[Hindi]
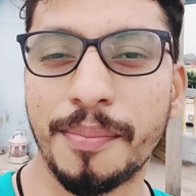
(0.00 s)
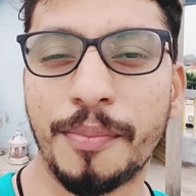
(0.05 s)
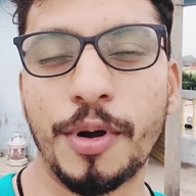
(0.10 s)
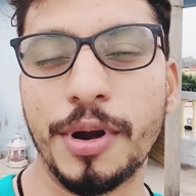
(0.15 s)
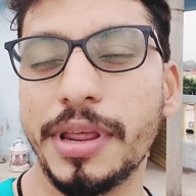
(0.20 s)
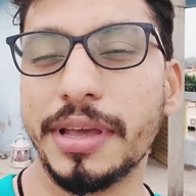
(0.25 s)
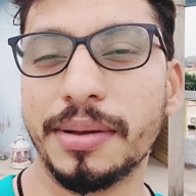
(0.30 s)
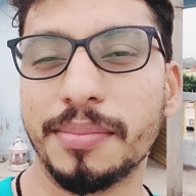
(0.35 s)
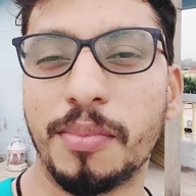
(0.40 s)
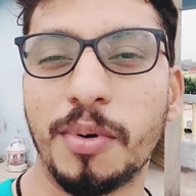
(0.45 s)

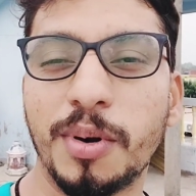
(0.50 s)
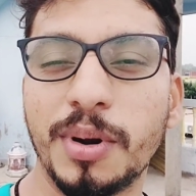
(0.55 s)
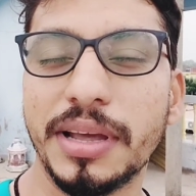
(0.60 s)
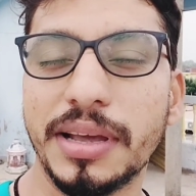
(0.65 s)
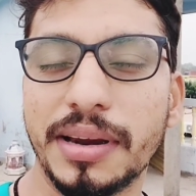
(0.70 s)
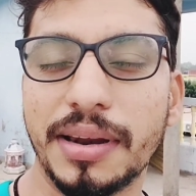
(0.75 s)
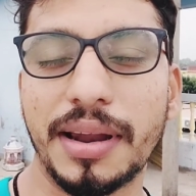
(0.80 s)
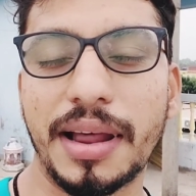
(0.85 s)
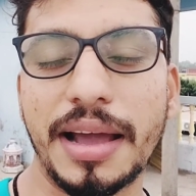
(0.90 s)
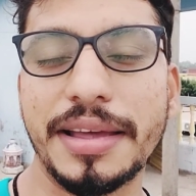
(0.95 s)
बॉलिंग
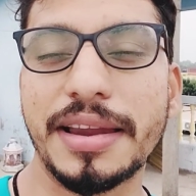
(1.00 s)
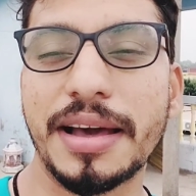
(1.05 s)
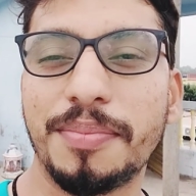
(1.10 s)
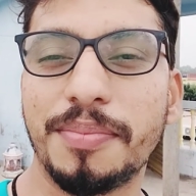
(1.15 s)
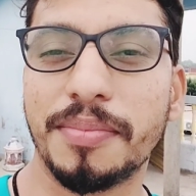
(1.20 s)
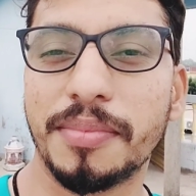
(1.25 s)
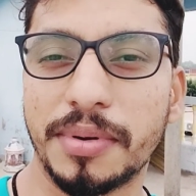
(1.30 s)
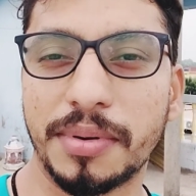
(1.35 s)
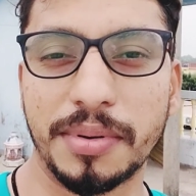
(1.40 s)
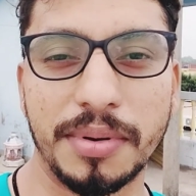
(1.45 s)
बॉलिंग
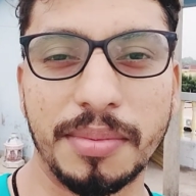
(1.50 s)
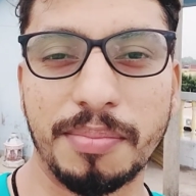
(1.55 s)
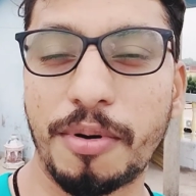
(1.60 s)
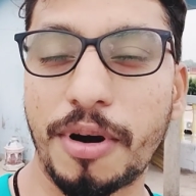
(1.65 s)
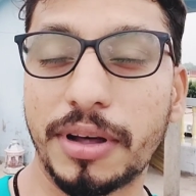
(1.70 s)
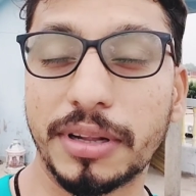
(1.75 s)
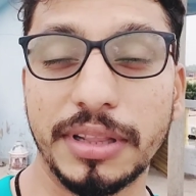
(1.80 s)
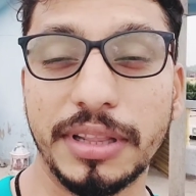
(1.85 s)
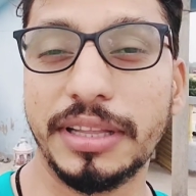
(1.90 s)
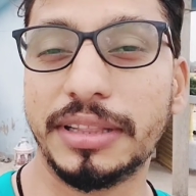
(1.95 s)
लाइनअप
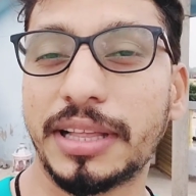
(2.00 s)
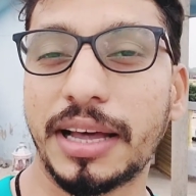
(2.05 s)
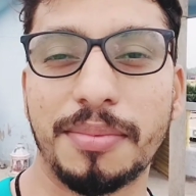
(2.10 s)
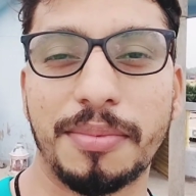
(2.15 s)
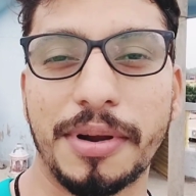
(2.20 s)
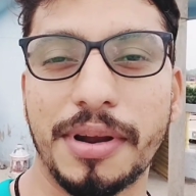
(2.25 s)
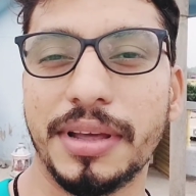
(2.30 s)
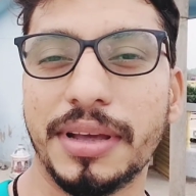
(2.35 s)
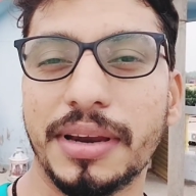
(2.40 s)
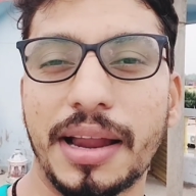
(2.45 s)
बहुत लीथल
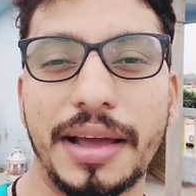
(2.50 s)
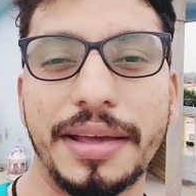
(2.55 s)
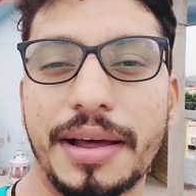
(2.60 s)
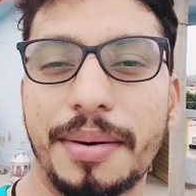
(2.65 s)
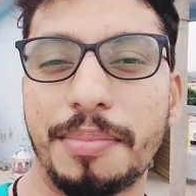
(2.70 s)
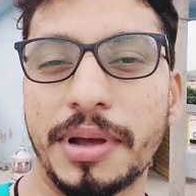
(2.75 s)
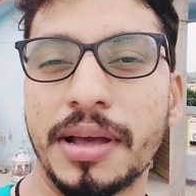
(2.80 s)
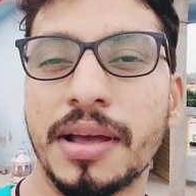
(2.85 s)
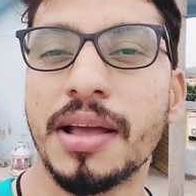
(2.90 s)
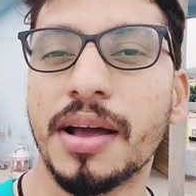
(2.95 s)
बॉलिंग
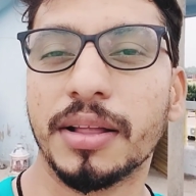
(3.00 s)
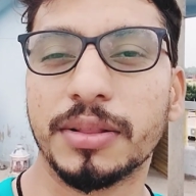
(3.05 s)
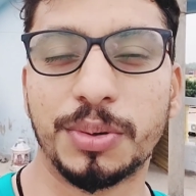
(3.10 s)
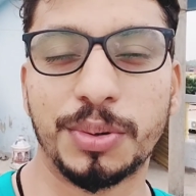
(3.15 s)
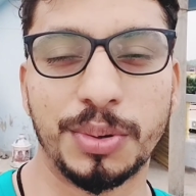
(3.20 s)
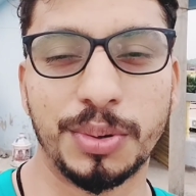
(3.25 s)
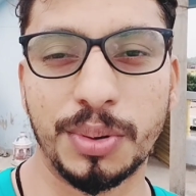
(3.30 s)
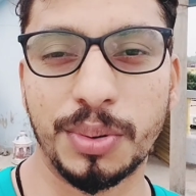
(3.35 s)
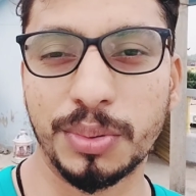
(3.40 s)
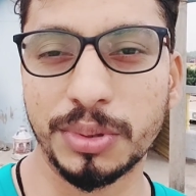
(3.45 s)
लाइनअप है
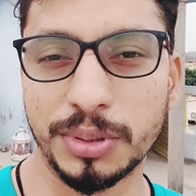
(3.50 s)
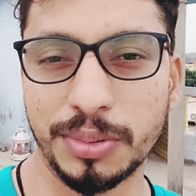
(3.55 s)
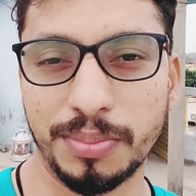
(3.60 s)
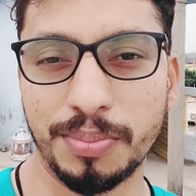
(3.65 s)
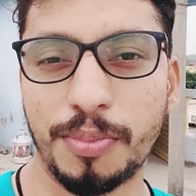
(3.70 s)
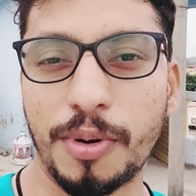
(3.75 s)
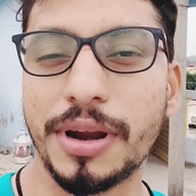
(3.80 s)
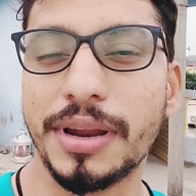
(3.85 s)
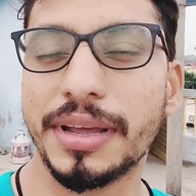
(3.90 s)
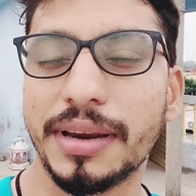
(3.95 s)
तो उस
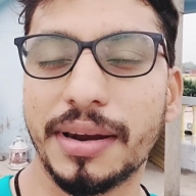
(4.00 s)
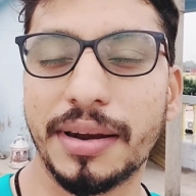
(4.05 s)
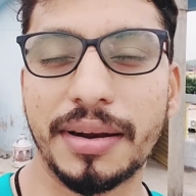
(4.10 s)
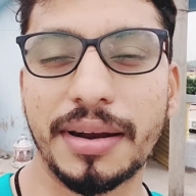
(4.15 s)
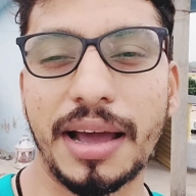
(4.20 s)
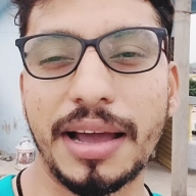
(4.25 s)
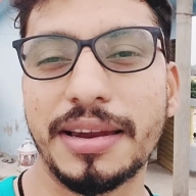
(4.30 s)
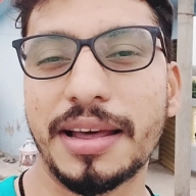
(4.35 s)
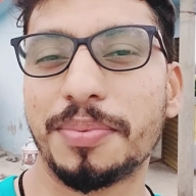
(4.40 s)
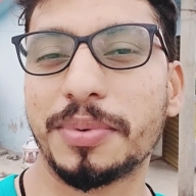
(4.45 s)
बॉलिंग
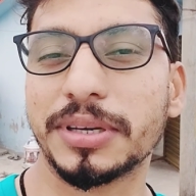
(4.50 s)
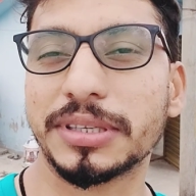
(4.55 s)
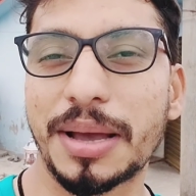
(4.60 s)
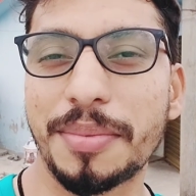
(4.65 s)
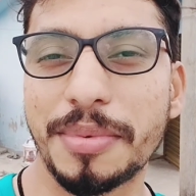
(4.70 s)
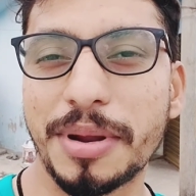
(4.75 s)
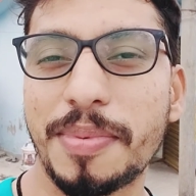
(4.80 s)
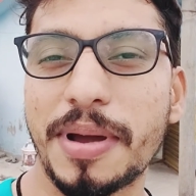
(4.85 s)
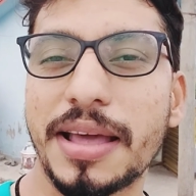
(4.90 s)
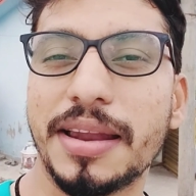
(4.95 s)
लाइनअप के
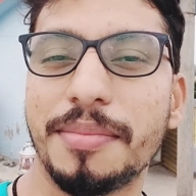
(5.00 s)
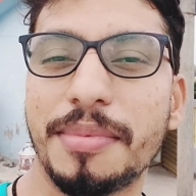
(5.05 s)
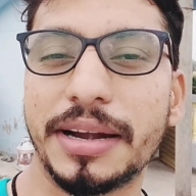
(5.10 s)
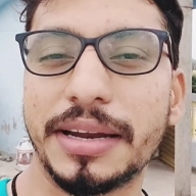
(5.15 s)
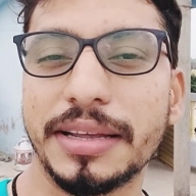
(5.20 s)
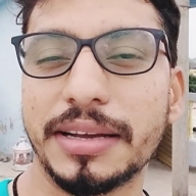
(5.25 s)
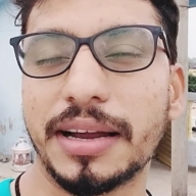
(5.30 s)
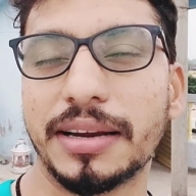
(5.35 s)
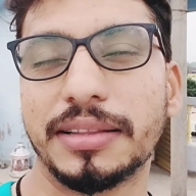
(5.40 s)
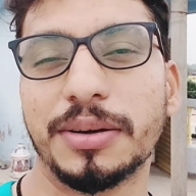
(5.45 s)
सामने पहले
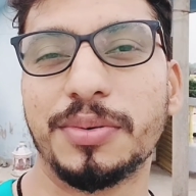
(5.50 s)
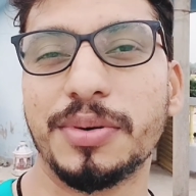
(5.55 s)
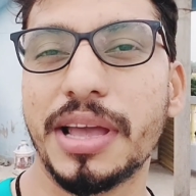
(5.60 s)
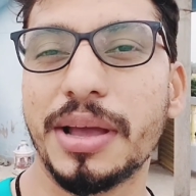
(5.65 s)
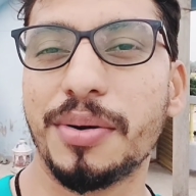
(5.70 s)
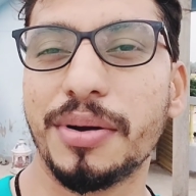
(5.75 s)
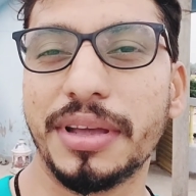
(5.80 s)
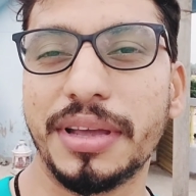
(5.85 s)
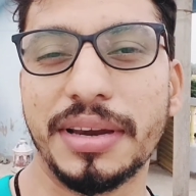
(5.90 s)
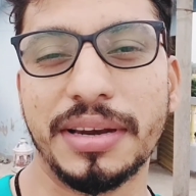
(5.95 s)
बैटिंग करते
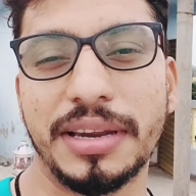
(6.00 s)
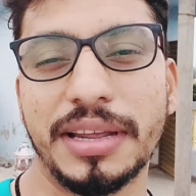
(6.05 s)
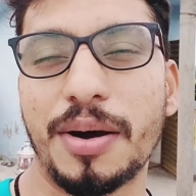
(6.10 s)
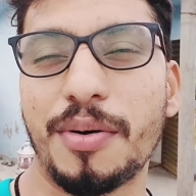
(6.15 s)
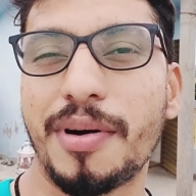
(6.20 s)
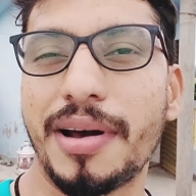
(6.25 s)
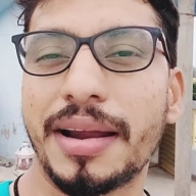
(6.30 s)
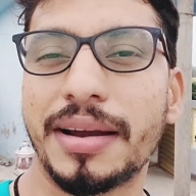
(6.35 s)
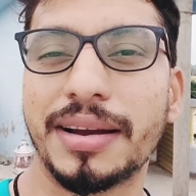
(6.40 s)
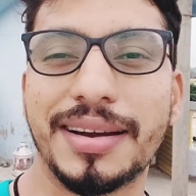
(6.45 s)
हुए
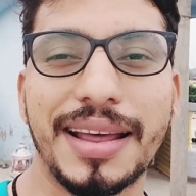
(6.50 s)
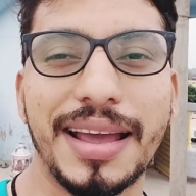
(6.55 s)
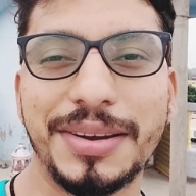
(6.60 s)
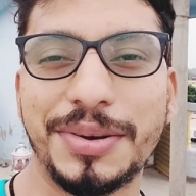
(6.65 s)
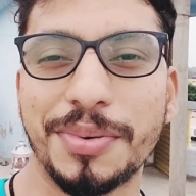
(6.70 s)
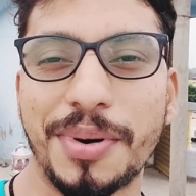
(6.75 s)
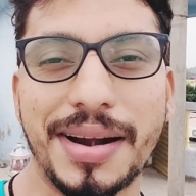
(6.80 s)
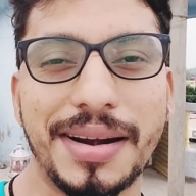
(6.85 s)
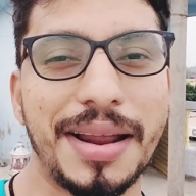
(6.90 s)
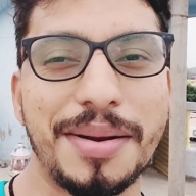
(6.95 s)
इंडिया वन
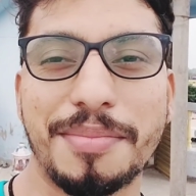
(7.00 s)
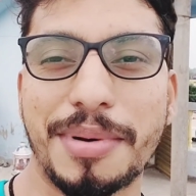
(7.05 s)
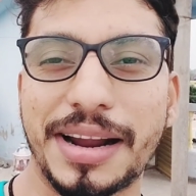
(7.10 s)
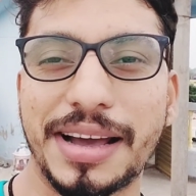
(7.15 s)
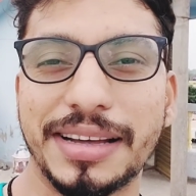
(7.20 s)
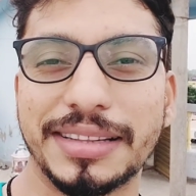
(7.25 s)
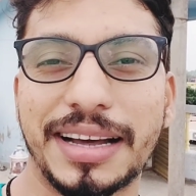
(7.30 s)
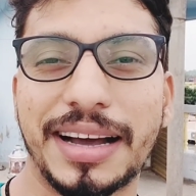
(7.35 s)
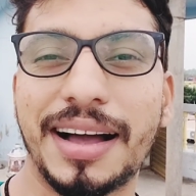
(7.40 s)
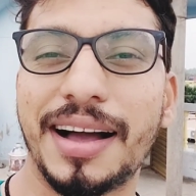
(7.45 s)
रन
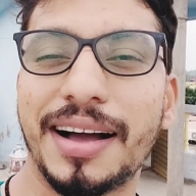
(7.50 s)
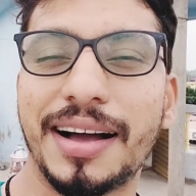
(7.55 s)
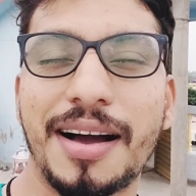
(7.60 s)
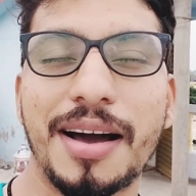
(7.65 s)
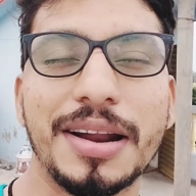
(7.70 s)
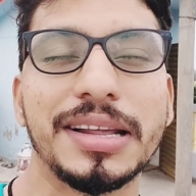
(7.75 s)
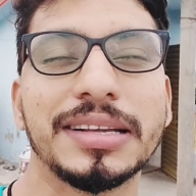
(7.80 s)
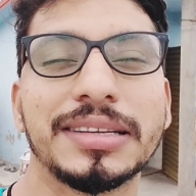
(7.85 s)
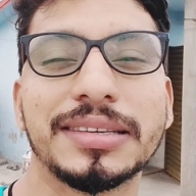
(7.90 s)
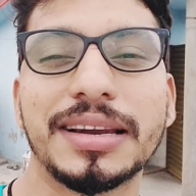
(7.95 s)
बनाया था हाँ,
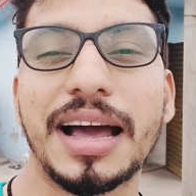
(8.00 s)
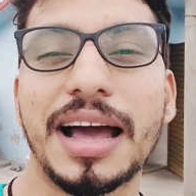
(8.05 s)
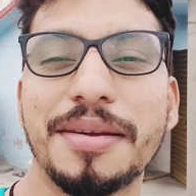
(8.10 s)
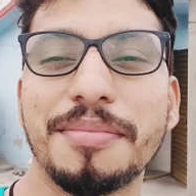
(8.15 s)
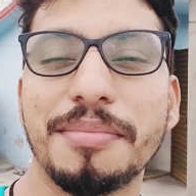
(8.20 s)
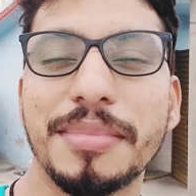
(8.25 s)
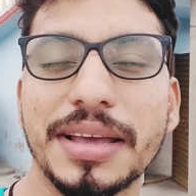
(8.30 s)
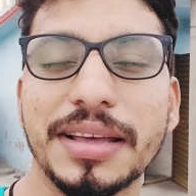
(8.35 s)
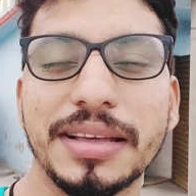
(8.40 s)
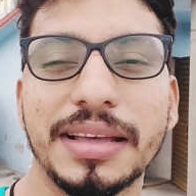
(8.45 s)
और इस
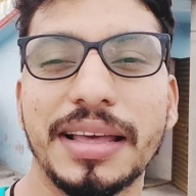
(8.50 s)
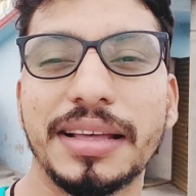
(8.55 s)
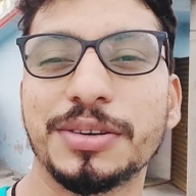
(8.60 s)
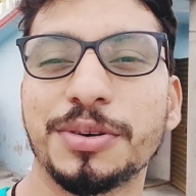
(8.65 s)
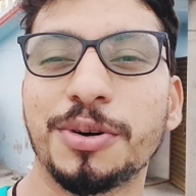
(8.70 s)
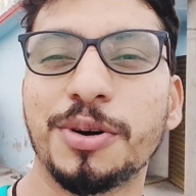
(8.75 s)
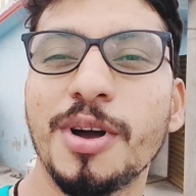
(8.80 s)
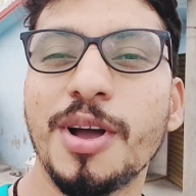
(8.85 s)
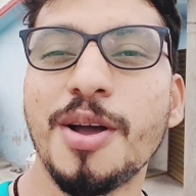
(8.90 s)
रन में ये जो